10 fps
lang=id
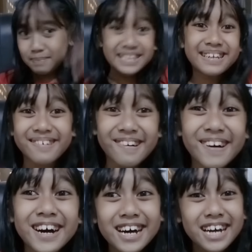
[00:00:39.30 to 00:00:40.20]
temanku
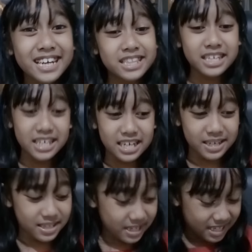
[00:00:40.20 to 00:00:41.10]
di
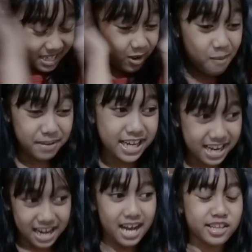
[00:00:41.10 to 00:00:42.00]
Oh my
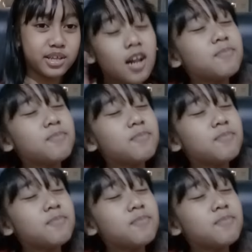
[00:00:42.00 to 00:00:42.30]
god,